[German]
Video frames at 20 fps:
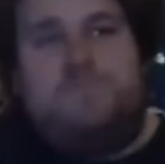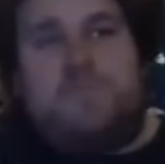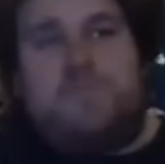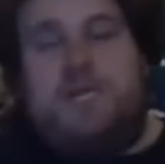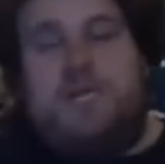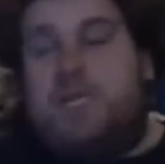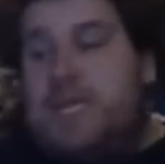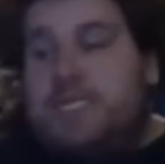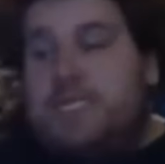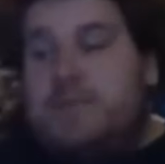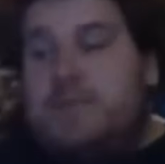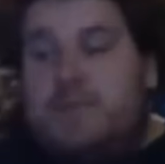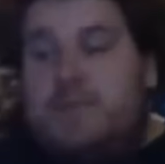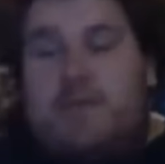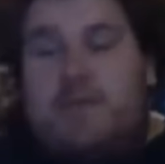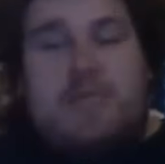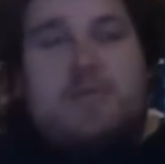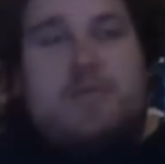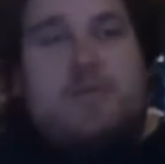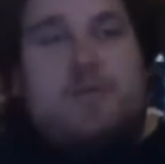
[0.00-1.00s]
Also ich esse
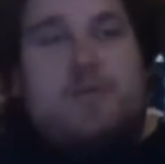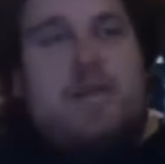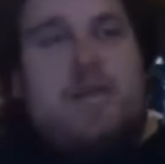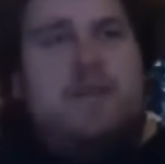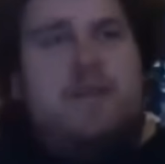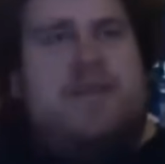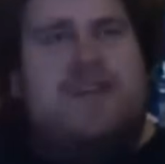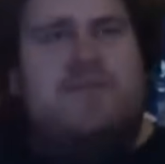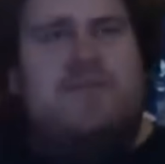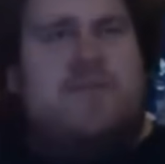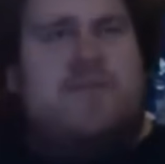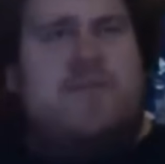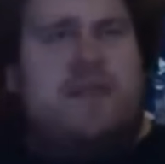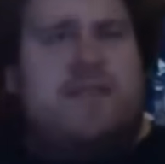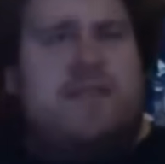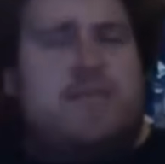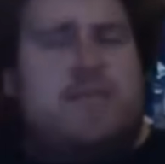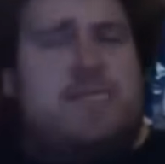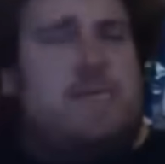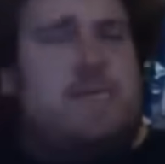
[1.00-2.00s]
normalerweise keine Nutella, mag ich normalerweise